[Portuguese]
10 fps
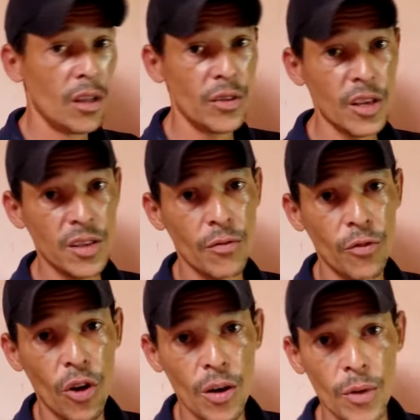Dessa
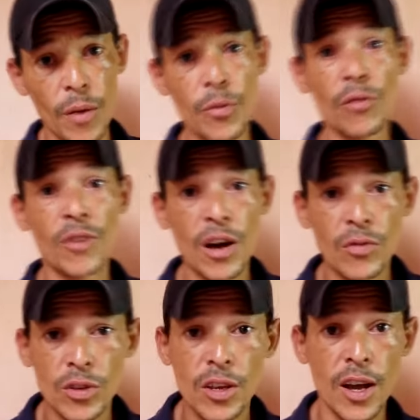forma, é
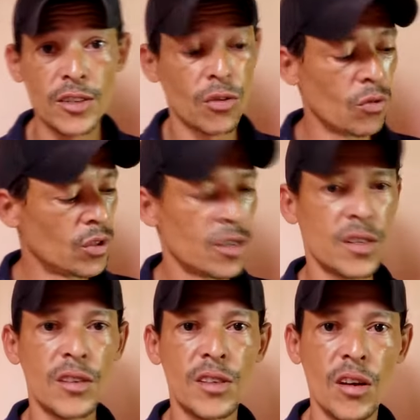provável que haja
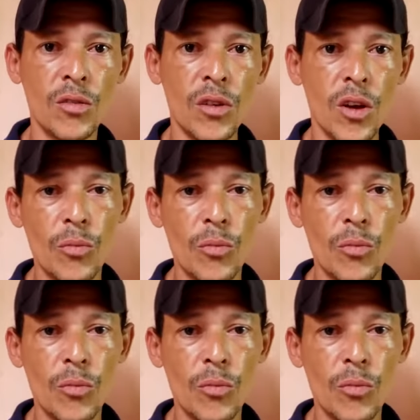condensação